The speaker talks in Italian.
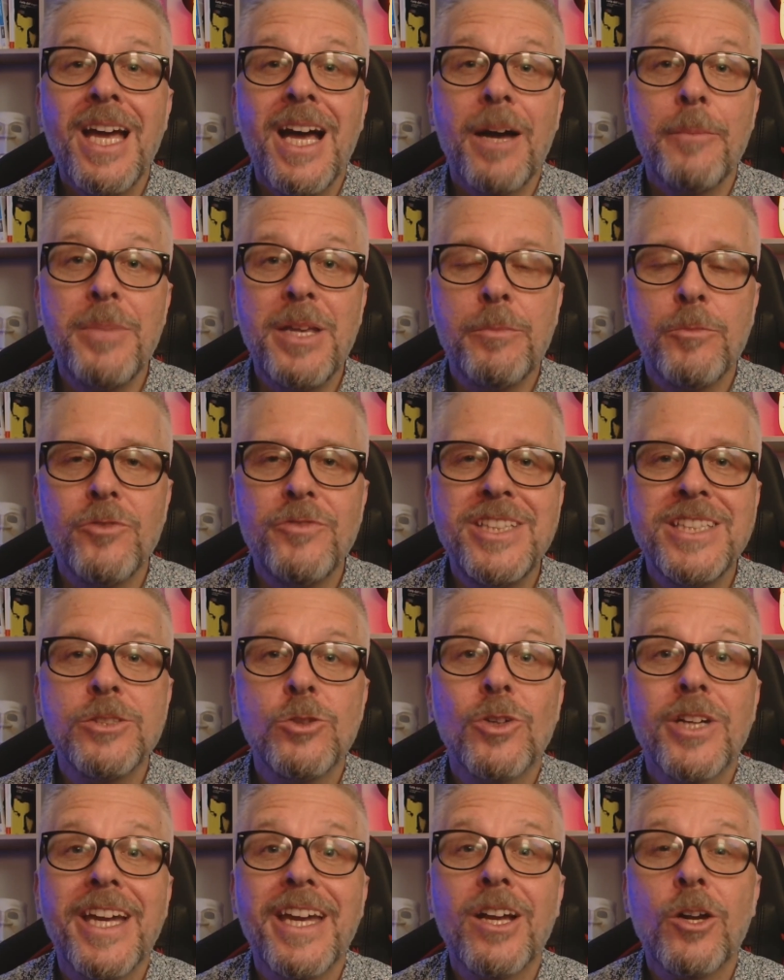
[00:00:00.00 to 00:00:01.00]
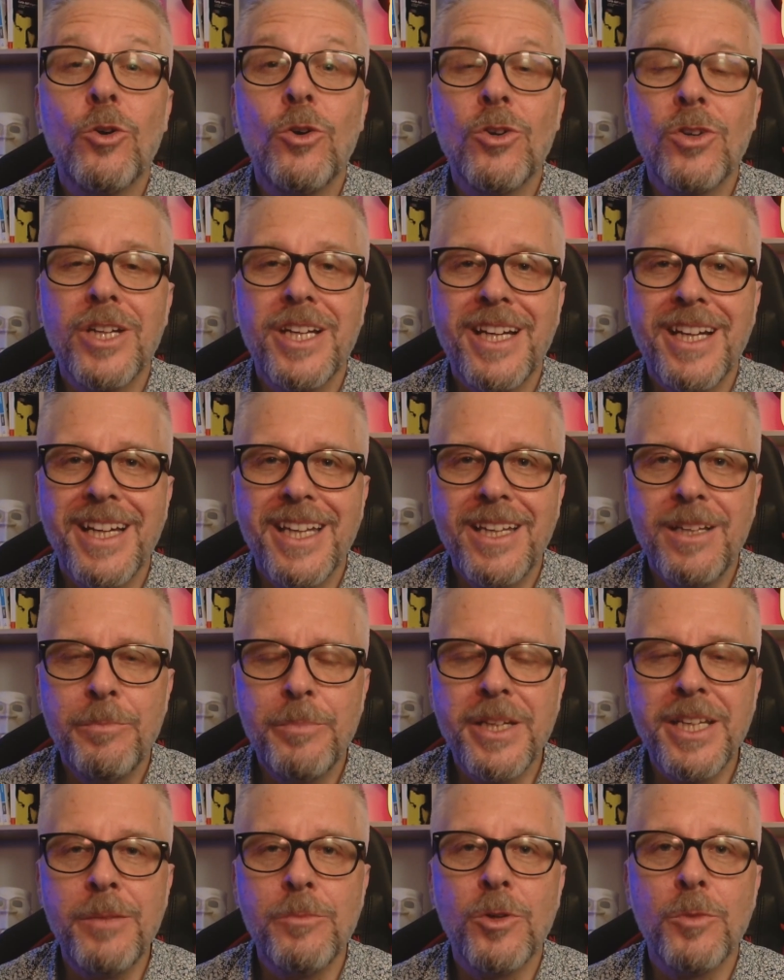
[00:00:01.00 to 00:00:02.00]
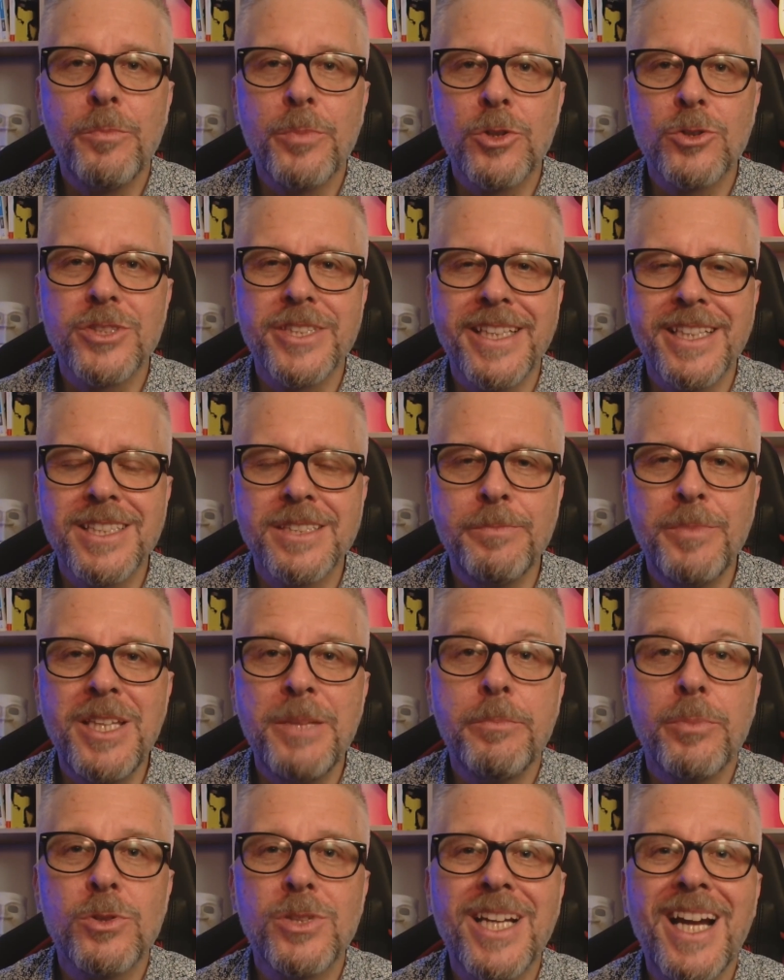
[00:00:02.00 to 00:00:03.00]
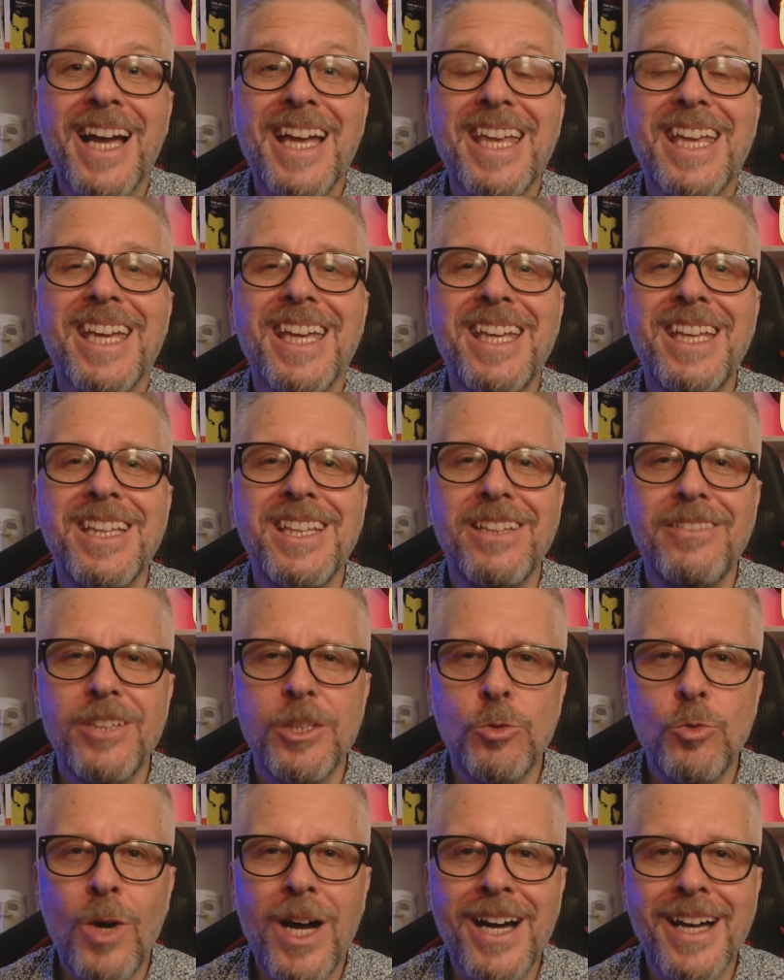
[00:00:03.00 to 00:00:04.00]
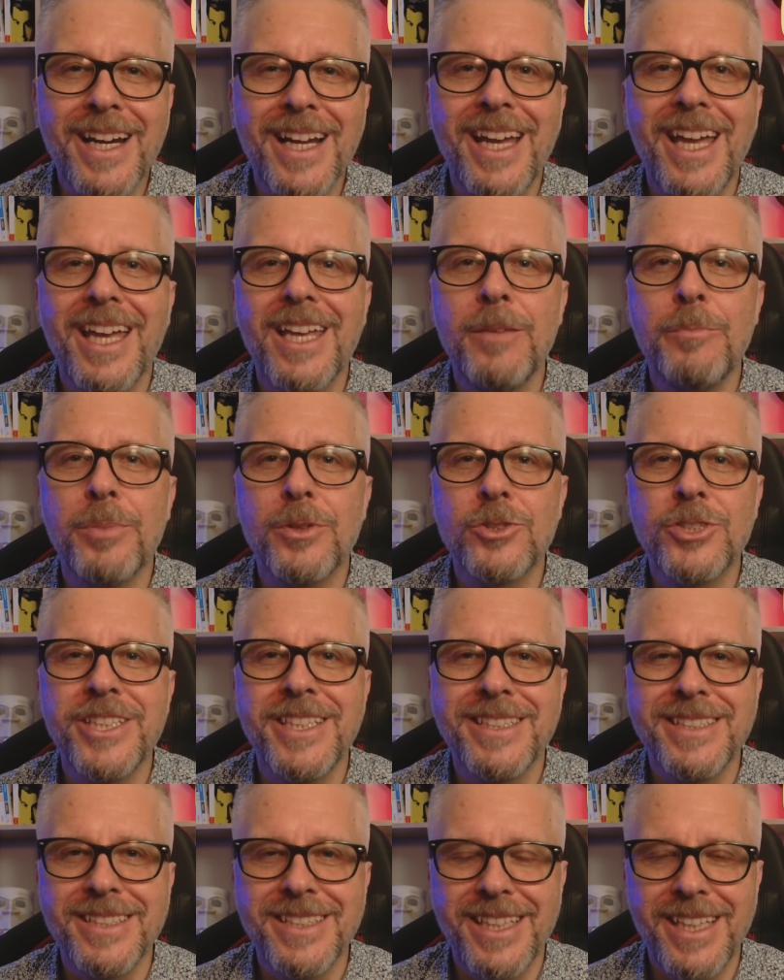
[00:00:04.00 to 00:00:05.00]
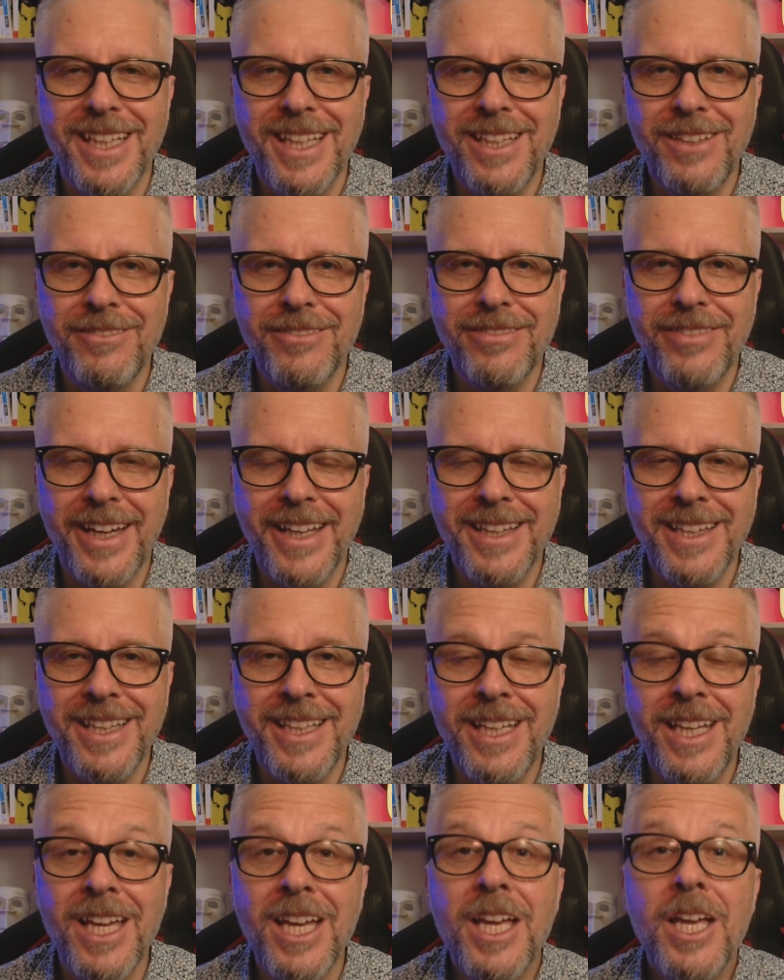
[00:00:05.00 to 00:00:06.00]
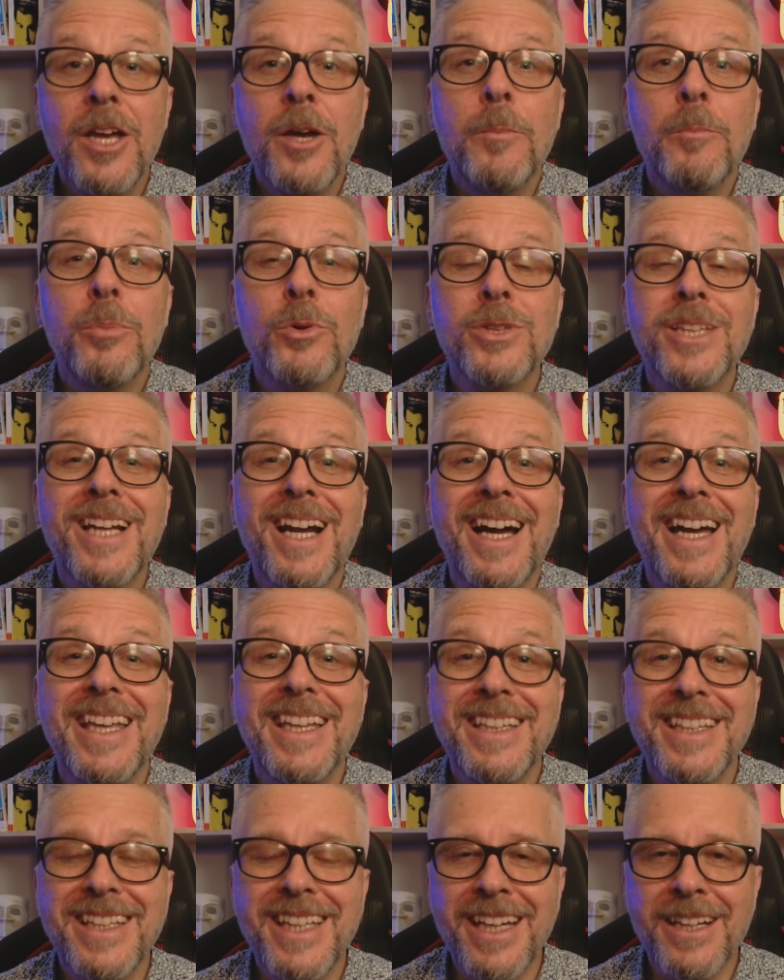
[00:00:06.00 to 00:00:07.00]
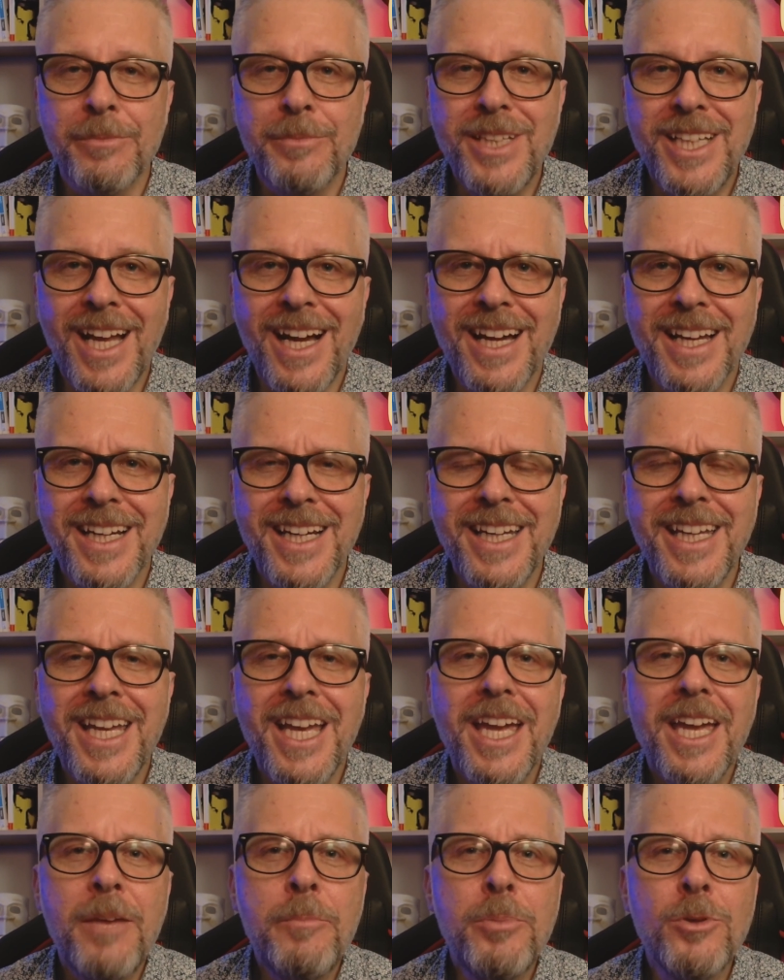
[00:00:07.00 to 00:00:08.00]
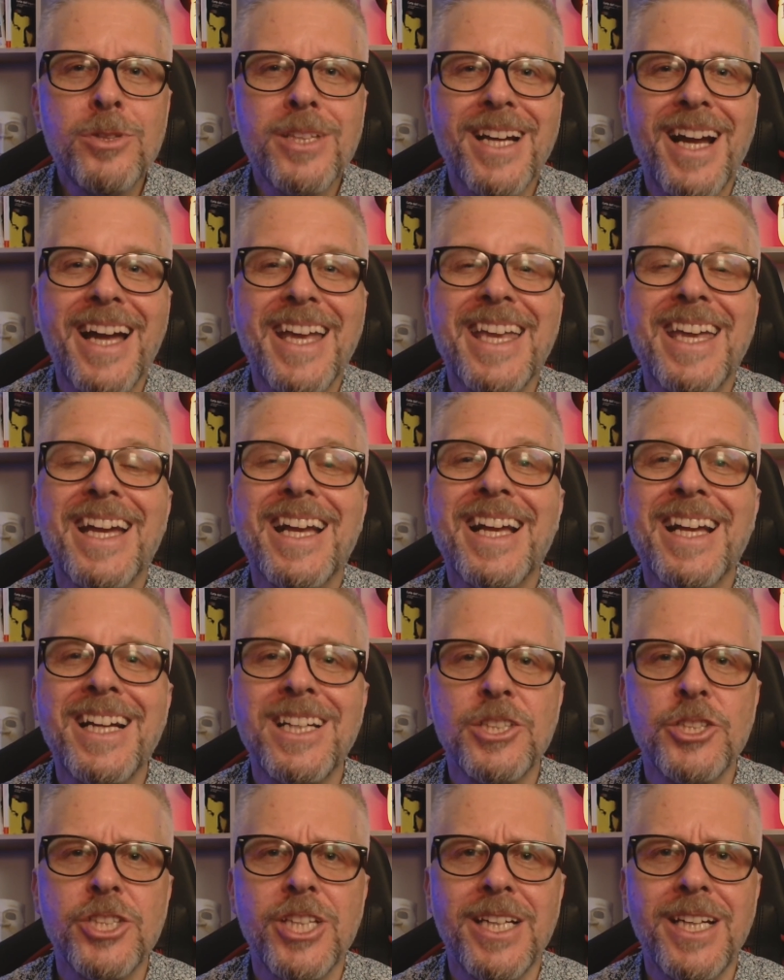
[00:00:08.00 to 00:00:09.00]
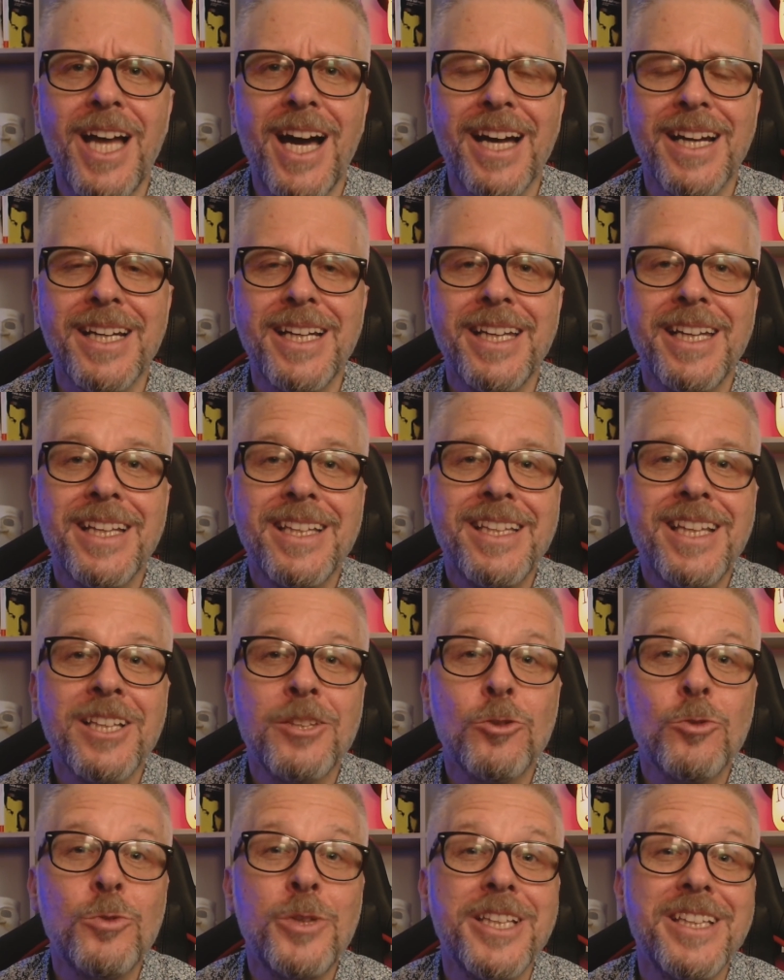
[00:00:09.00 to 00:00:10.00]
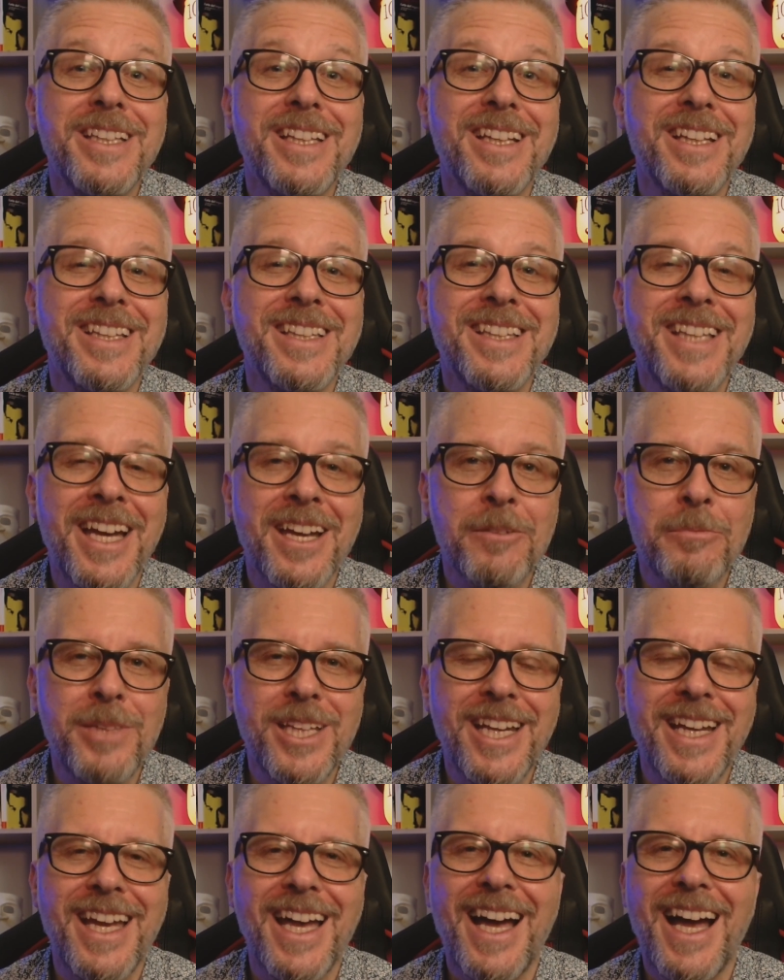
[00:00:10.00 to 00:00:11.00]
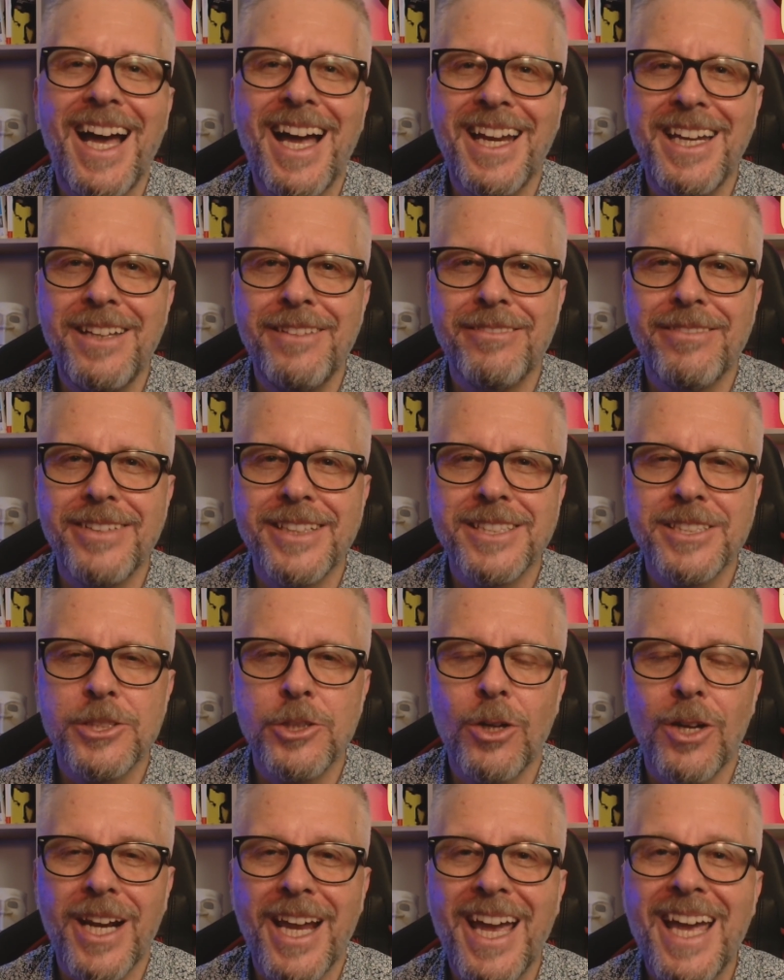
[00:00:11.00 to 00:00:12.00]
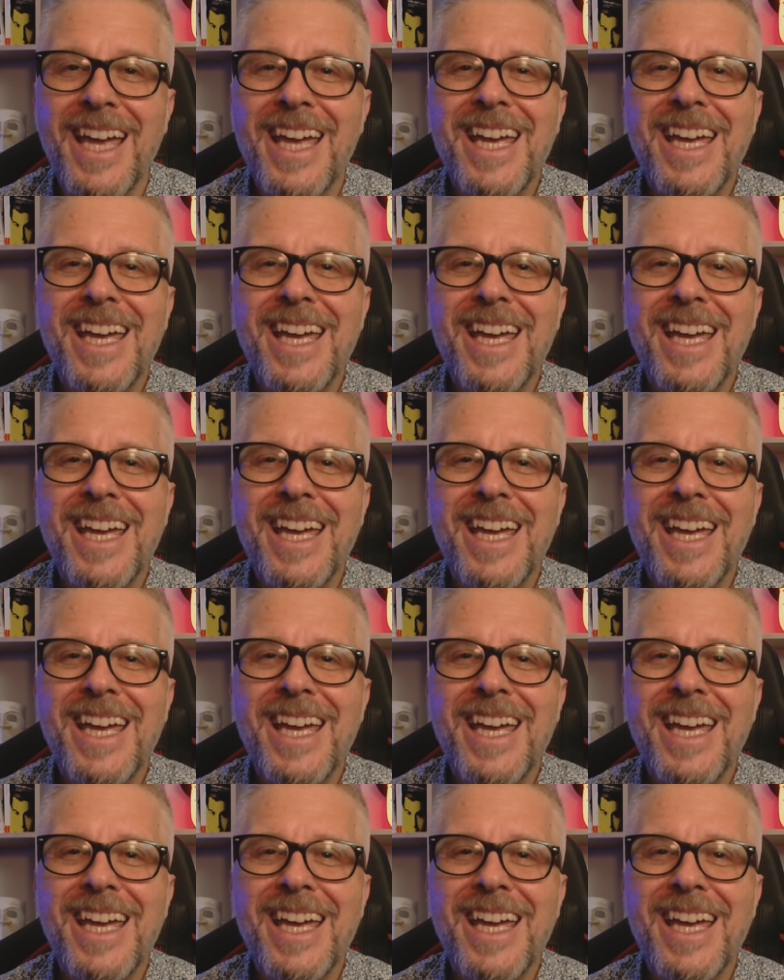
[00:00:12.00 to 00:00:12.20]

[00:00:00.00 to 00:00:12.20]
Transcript: Abbiamo visto che con il primo ProSeXP potrai individuare i processi infetti, potrai terminarli e potrai cancellarli, dando quindi termine all'infezione.